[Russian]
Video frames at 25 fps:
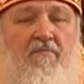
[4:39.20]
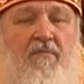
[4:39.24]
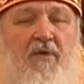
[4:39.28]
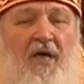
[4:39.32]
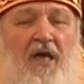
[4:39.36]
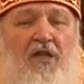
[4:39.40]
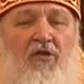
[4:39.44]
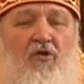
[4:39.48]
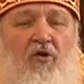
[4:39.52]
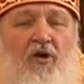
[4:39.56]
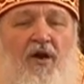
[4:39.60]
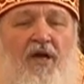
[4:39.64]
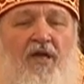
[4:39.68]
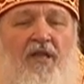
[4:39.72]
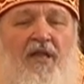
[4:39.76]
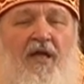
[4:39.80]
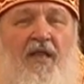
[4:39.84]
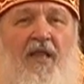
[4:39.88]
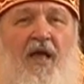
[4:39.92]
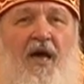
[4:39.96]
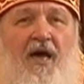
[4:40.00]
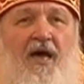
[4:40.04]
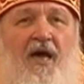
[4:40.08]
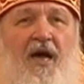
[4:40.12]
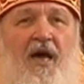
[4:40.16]
которая
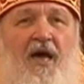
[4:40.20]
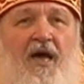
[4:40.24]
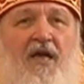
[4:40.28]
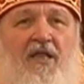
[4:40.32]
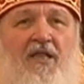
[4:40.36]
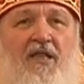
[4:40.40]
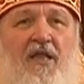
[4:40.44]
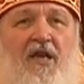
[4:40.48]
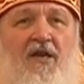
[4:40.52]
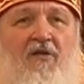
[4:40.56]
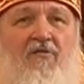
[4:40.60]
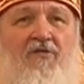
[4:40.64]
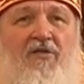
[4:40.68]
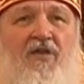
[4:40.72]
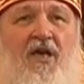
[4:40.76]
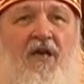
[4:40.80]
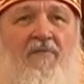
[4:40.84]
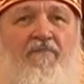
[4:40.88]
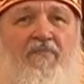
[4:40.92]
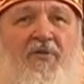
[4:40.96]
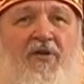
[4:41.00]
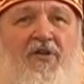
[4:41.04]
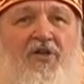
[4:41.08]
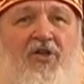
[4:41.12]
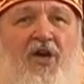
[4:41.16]
налагает на людей
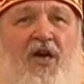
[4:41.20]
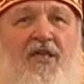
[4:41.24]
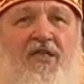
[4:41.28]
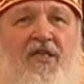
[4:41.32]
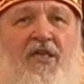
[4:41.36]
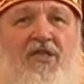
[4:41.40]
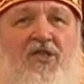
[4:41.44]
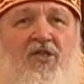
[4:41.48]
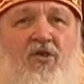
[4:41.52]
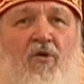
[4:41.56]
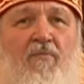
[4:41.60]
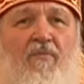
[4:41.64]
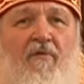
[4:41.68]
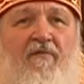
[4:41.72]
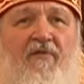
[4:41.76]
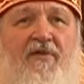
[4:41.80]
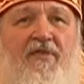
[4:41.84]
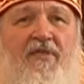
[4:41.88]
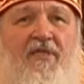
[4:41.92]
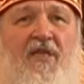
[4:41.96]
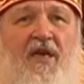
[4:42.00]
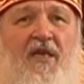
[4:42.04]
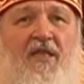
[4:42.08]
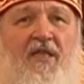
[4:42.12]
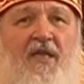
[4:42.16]
печать особого
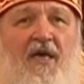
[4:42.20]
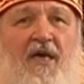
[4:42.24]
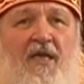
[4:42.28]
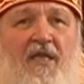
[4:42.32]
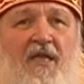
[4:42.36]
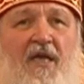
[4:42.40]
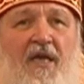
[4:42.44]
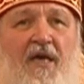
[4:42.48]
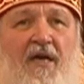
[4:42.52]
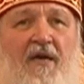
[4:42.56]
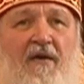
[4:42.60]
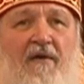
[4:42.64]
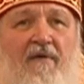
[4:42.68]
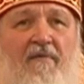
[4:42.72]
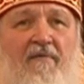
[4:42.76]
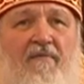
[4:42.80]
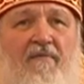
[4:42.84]
страдания.